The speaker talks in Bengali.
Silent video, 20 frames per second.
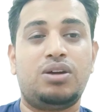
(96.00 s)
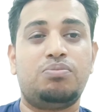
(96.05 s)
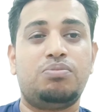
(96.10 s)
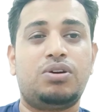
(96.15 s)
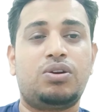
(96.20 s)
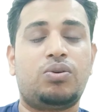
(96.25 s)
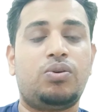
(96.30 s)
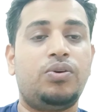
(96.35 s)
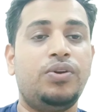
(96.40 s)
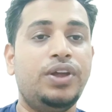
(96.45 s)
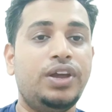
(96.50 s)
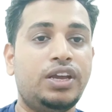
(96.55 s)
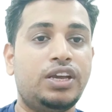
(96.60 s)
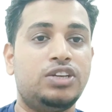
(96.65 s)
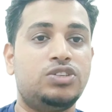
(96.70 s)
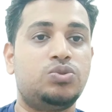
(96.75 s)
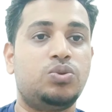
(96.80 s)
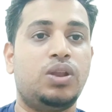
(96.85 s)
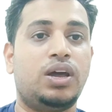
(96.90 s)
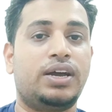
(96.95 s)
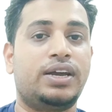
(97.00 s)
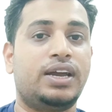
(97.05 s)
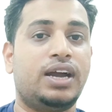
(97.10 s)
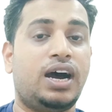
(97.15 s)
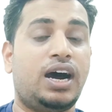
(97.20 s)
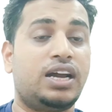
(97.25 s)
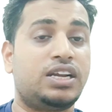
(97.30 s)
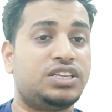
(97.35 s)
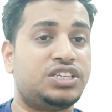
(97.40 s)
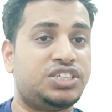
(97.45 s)
নাম্বার অনেক কিছু লাগে
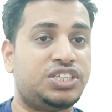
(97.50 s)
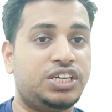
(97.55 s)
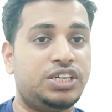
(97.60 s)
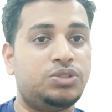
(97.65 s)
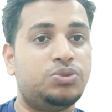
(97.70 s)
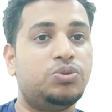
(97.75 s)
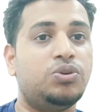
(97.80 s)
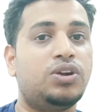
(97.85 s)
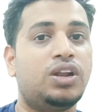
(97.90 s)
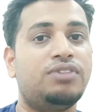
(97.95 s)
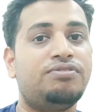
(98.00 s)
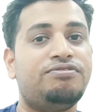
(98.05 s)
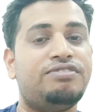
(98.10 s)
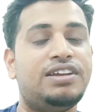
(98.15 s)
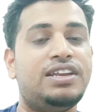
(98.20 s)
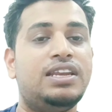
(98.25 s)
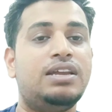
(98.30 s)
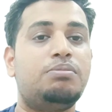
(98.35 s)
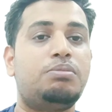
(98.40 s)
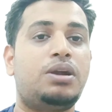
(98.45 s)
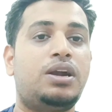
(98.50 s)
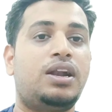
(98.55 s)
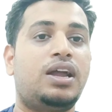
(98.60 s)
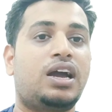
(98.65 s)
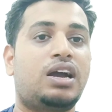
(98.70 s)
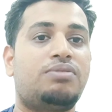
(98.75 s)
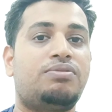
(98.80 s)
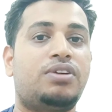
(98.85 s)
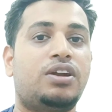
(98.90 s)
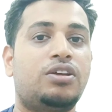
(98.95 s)
আর সেই তুলনায় পিন নাম্বারে
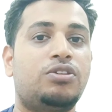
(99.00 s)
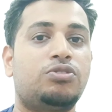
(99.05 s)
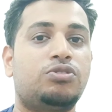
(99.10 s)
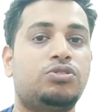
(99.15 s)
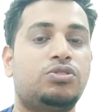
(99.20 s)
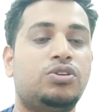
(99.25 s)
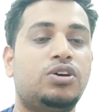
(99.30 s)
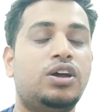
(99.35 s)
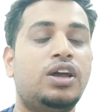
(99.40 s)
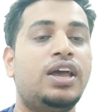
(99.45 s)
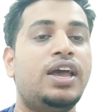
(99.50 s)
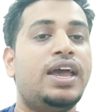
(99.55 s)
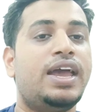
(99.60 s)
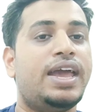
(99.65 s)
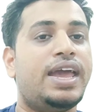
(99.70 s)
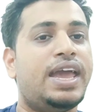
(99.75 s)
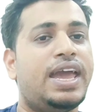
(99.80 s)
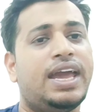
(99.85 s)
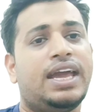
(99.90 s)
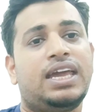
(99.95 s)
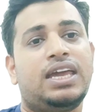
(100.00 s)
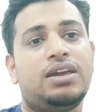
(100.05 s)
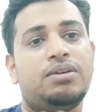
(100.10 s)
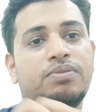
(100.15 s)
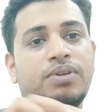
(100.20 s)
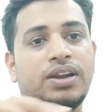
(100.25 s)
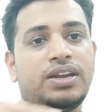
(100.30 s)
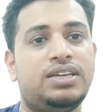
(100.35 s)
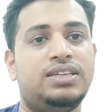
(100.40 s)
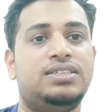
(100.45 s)
টাকা পাঠানো তো
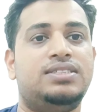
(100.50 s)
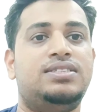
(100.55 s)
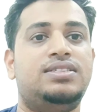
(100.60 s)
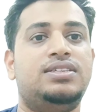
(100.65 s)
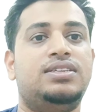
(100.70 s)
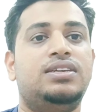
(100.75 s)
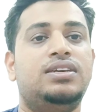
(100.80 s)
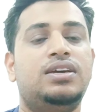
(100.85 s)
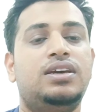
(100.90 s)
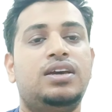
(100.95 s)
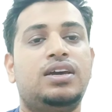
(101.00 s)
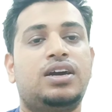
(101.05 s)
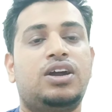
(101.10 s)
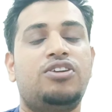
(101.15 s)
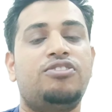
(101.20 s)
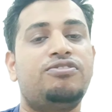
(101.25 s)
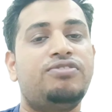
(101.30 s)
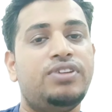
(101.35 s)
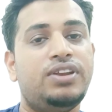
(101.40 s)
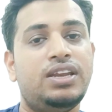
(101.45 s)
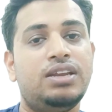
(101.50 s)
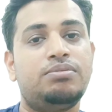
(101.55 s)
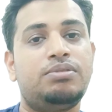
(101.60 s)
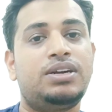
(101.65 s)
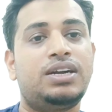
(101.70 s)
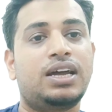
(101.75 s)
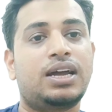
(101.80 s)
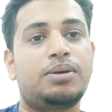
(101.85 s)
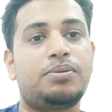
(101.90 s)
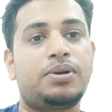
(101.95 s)
একেবারে ইসি কারণ পিন নাম্বারে
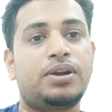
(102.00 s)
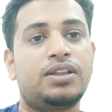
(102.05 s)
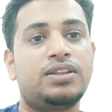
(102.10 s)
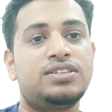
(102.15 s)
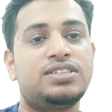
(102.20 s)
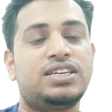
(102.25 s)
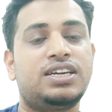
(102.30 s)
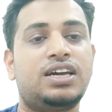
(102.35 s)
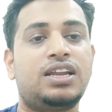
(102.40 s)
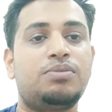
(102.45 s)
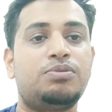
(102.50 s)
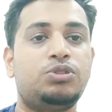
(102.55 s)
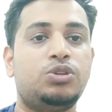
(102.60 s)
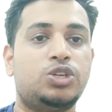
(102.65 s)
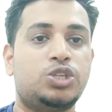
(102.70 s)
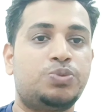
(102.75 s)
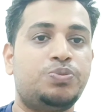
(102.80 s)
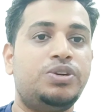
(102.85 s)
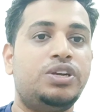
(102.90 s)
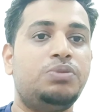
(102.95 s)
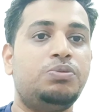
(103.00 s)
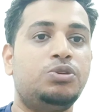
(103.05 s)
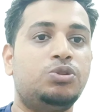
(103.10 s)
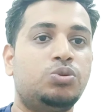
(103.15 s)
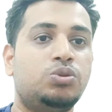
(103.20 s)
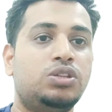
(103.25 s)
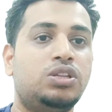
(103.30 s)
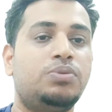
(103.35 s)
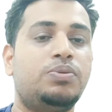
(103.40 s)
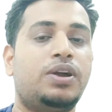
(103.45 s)
টাকা পাঠাতে যেখানে আমি দশ মিনিটের ভিতরে
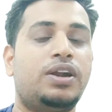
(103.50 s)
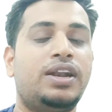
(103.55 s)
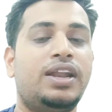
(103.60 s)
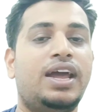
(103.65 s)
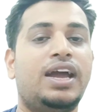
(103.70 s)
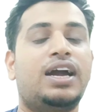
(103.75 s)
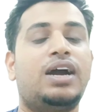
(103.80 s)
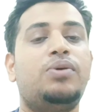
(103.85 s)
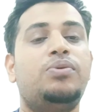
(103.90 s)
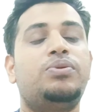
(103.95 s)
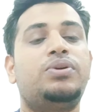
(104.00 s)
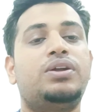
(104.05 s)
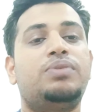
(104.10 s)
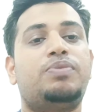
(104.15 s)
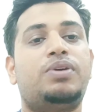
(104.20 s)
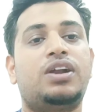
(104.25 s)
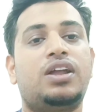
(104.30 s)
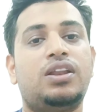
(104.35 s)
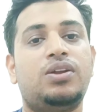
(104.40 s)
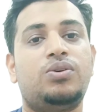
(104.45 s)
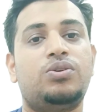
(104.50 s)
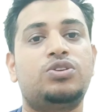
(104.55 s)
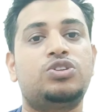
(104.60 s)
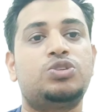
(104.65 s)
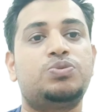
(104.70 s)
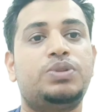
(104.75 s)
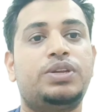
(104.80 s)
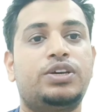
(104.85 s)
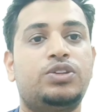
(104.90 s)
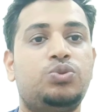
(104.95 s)
তুলতে পারেন অ্যাকাউন্টে পাঠালে অনেক
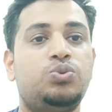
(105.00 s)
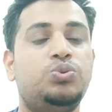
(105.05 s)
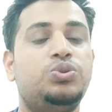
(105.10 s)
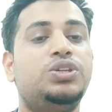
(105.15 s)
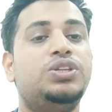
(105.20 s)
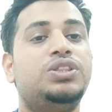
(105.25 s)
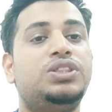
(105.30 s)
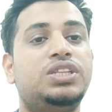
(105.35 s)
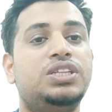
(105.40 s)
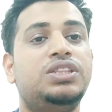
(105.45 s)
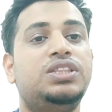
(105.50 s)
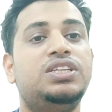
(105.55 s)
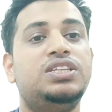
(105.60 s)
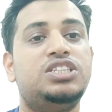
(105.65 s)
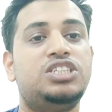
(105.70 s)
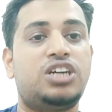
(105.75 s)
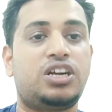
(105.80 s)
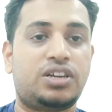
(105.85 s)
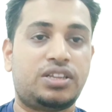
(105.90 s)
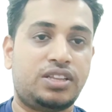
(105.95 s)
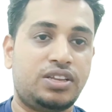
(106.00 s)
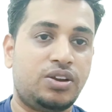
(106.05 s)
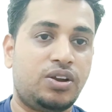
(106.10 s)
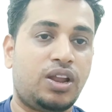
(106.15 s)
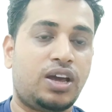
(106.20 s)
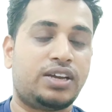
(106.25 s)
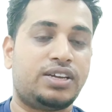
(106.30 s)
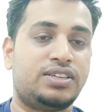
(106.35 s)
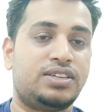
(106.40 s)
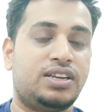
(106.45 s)
সময় দেখে দুই দিন তিন দিন চার দিনও
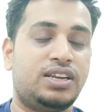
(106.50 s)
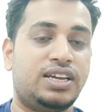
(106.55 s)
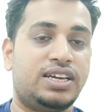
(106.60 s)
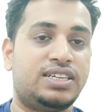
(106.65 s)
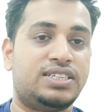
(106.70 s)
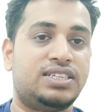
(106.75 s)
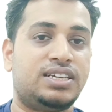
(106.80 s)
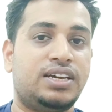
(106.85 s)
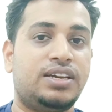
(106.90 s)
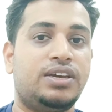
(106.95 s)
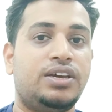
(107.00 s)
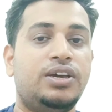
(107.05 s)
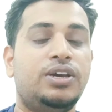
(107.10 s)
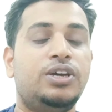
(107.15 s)
লাগে লেগে যায়